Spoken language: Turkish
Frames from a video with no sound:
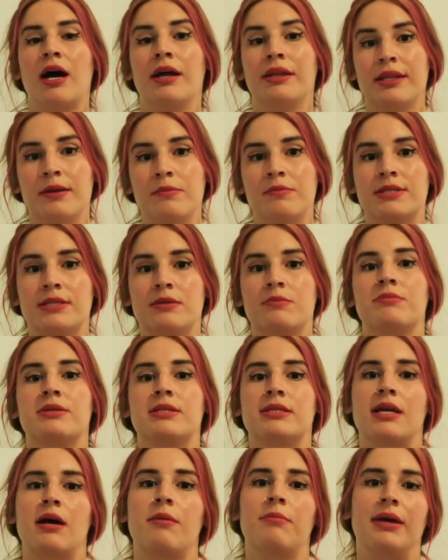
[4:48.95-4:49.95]
annemizin
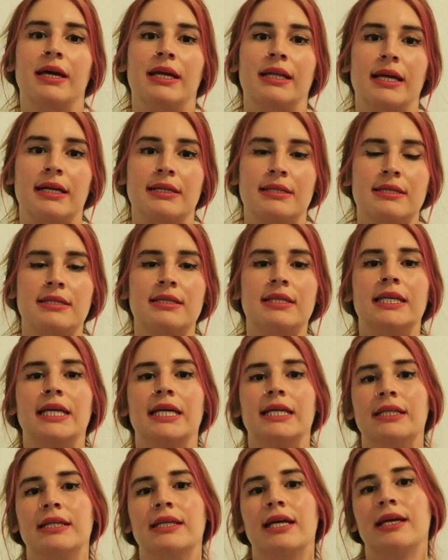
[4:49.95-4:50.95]
bizden beklentisini
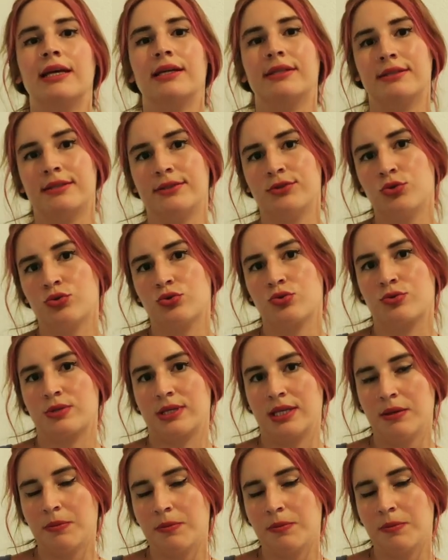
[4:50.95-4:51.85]
yerine getiriyoruz